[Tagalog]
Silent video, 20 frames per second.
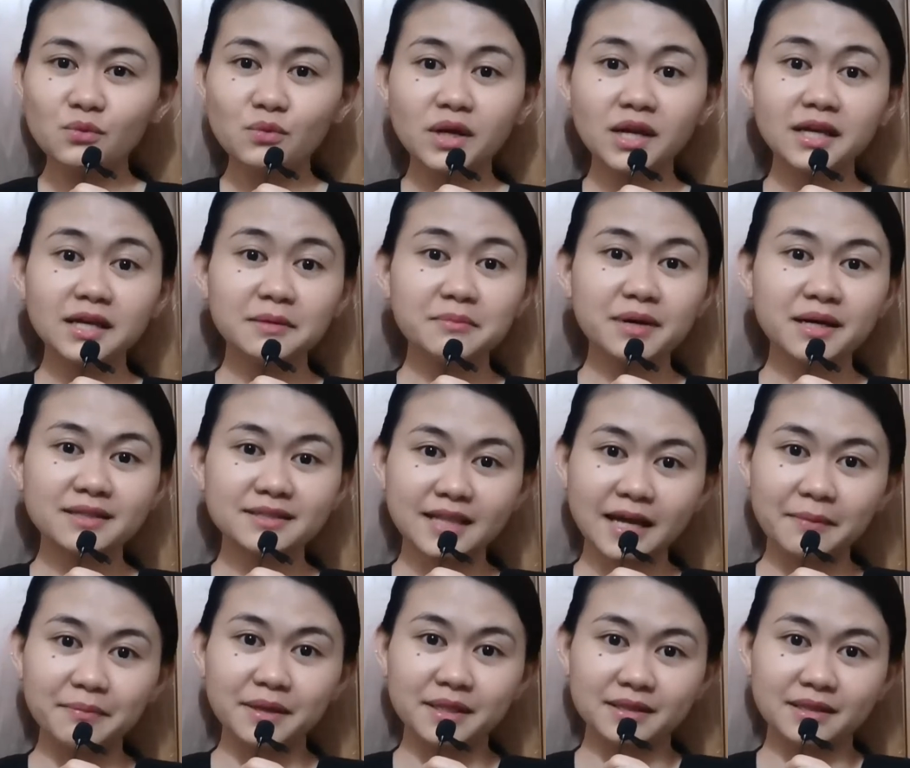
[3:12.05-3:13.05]
walang ibang
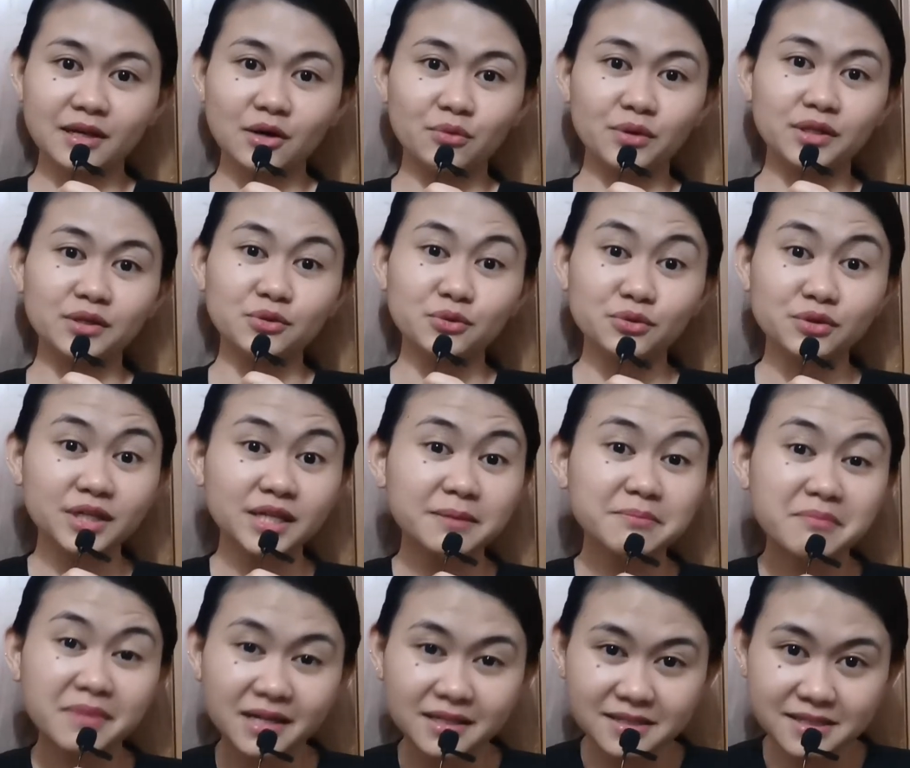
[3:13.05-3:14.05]
dapat gawin
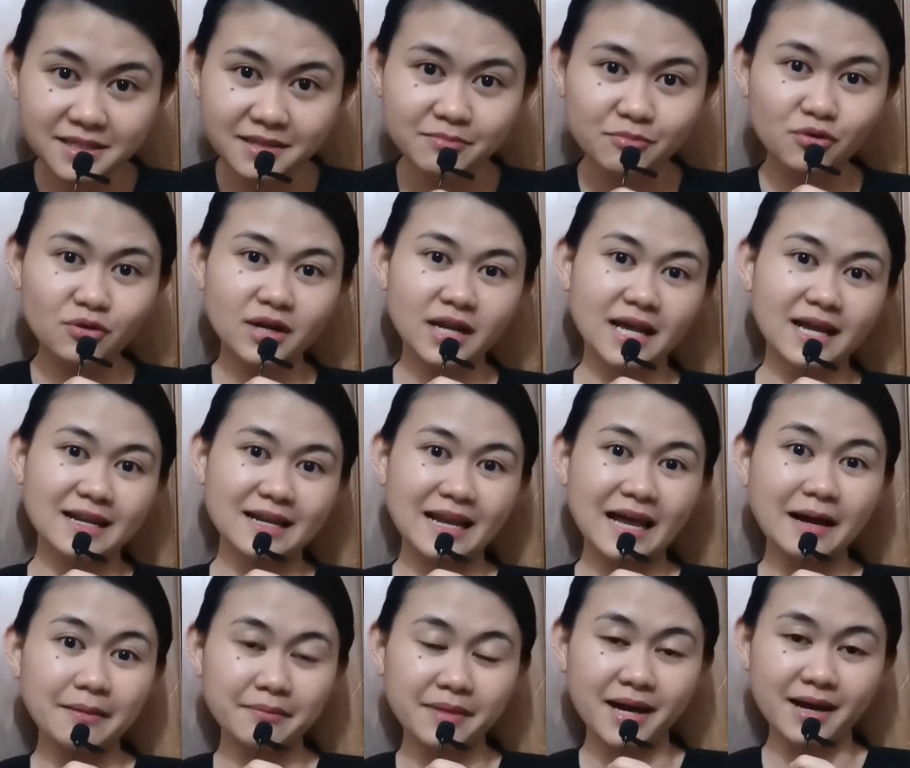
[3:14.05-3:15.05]
kundi magsimula
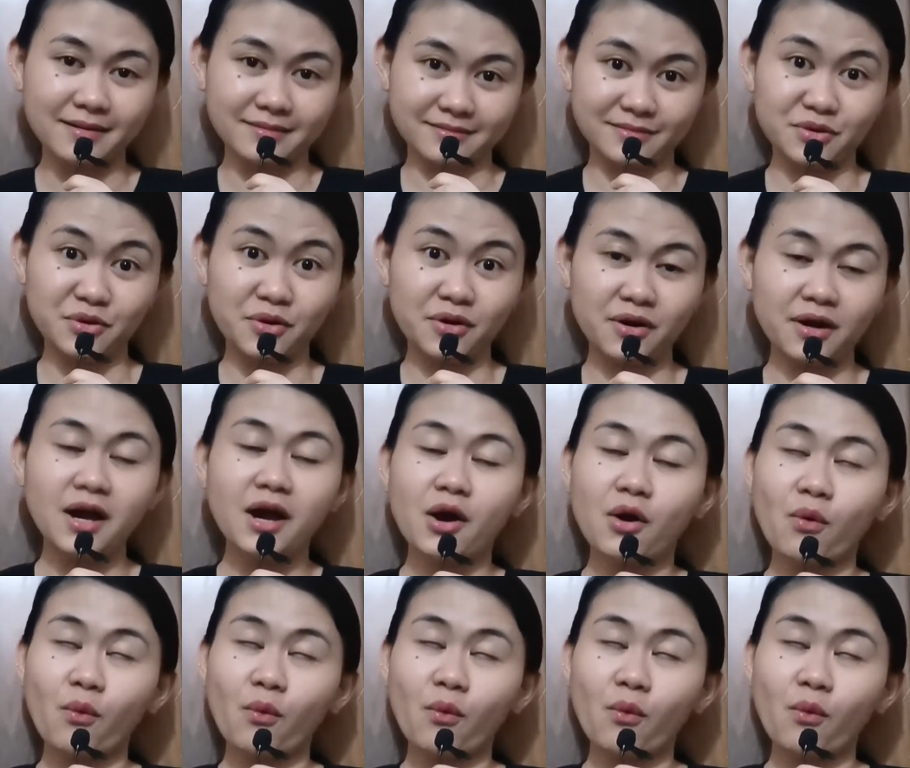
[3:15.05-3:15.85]
lamang, no?